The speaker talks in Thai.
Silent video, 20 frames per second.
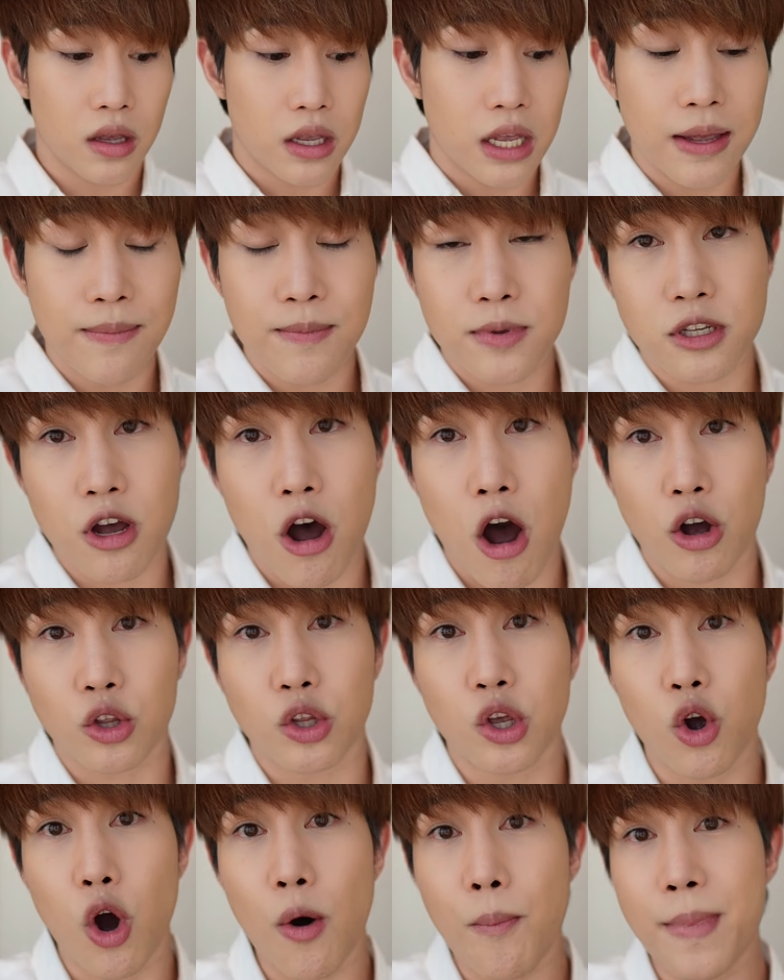ครีมซองห
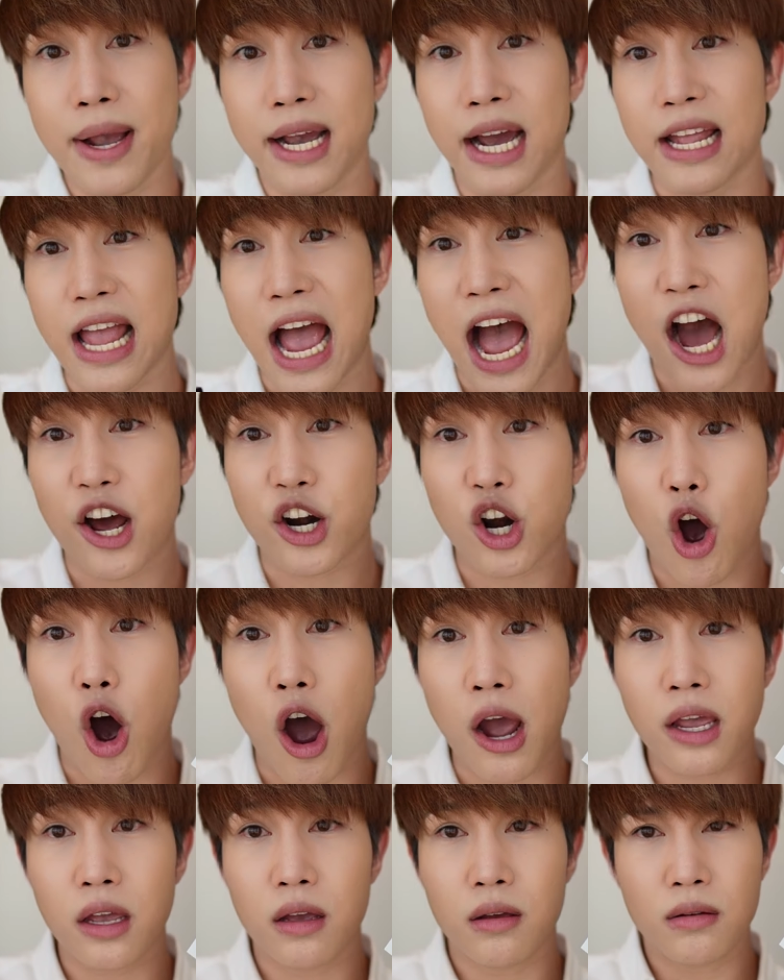นึ่งงบไม่เกิน
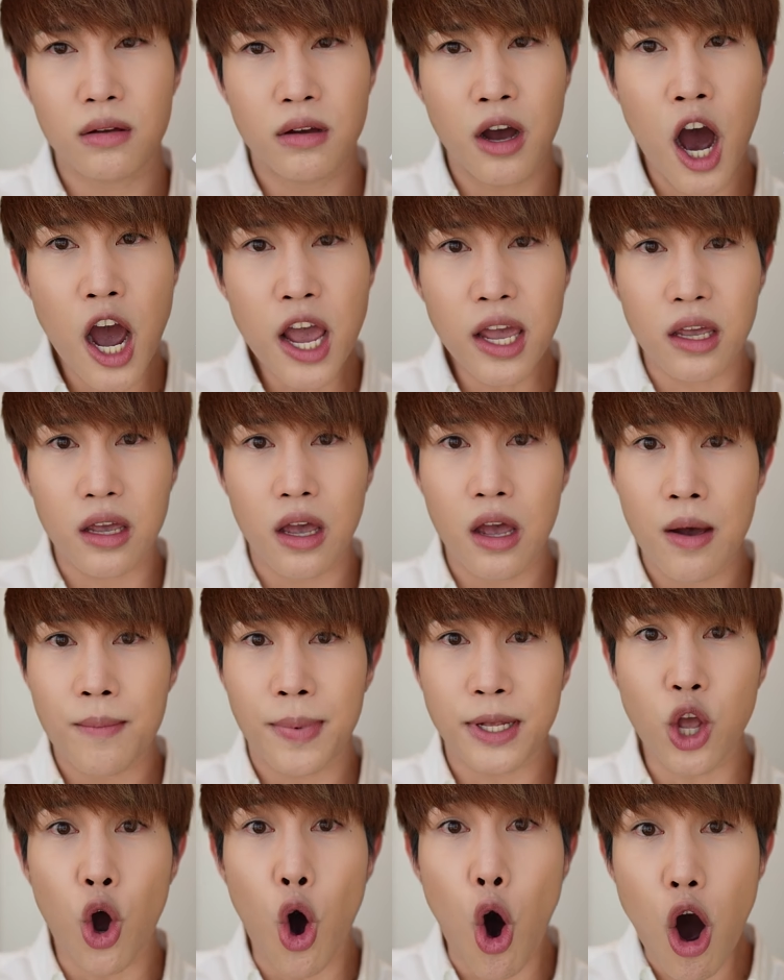500 เฮ้ย
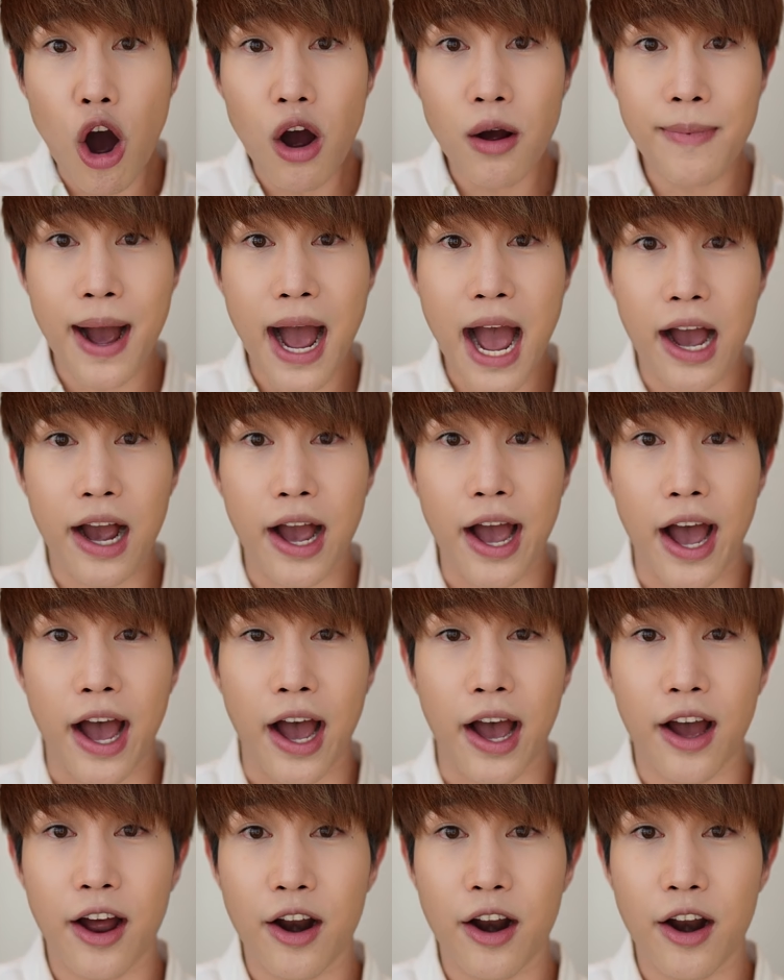มันห้องมากอะ่ะ